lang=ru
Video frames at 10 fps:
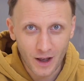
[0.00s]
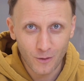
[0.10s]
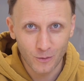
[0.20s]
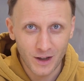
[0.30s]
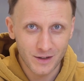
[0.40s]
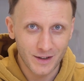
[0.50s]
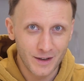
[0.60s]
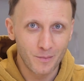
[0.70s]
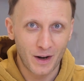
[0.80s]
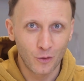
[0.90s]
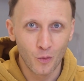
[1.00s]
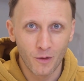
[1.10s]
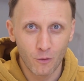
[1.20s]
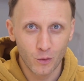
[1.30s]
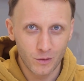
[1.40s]
так у нас и
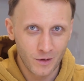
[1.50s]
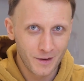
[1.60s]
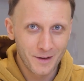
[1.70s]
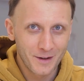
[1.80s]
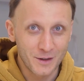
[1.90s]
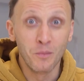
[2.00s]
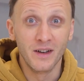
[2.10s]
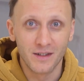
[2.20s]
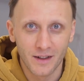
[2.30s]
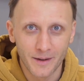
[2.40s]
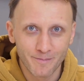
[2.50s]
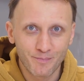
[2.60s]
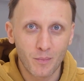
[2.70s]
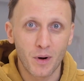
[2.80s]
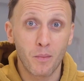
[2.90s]
придумывают смыслы
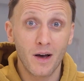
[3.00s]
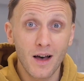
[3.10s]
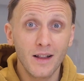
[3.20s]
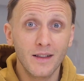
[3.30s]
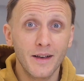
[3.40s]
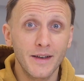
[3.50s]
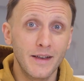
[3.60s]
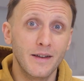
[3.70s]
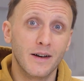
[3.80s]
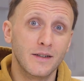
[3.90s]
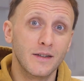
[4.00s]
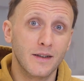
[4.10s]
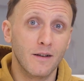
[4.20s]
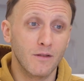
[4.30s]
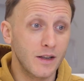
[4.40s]
пропаганда и
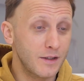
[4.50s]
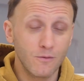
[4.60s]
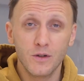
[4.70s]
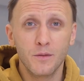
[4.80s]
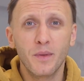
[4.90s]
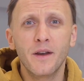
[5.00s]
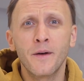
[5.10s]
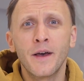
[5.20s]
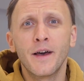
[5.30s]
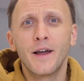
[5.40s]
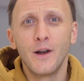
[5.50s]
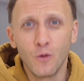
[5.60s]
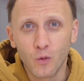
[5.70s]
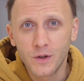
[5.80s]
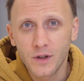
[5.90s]
российская власть. И вот теперь
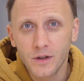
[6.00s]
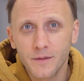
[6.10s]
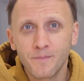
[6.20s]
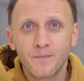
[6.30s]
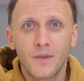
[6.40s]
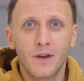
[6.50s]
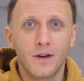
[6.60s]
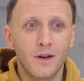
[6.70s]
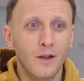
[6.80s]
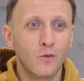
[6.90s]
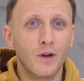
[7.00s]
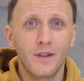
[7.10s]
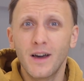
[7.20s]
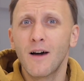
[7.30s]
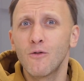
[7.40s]
люди, а,
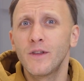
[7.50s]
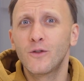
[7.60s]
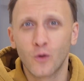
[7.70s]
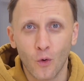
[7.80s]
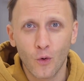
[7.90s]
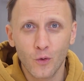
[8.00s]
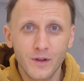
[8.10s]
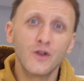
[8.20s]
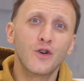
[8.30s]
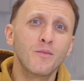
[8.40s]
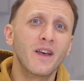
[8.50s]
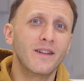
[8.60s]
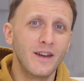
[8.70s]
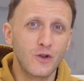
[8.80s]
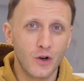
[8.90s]
которые никого не трогают, ничем не
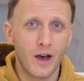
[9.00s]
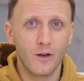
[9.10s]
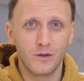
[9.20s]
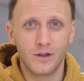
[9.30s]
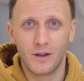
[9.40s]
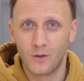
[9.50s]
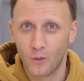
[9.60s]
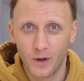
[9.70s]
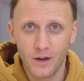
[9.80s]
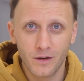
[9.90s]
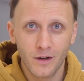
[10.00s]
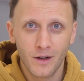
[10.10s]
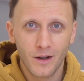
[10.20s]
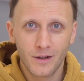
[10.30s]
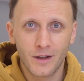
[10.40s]
отличаются от других.
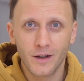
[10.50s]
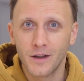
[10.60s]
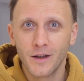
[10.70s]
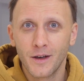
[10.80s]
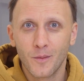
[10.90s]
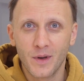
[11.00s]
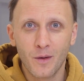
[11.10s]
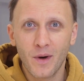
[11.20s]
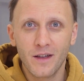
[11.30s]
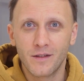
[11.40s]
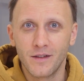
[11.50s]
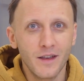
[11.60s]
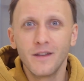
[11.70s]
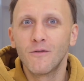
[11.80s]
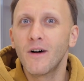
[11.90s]
Это, понимаете,
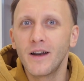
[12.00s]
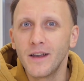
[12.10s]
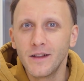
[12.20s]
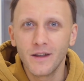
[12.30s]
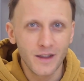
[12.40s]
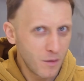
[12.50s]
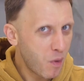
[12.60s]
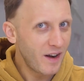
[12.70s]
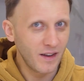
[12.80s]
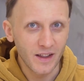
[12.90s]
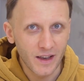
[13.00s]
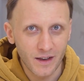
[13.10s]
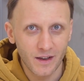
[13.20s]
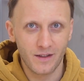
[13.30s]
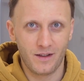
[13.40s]
не инвалиды, не
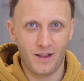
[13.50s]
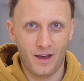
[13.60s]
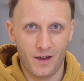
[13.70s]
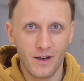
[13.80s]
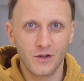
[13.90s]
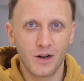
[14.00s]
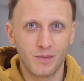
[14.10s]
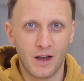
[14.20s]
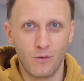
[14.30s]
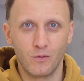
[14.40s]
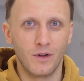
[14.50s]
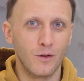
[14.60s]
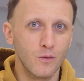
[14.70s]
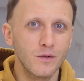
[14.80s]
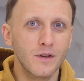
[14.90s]
больные, это такие же абсолютно
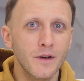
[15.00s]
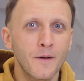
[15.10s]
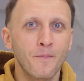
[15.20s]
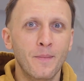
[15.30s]
люди,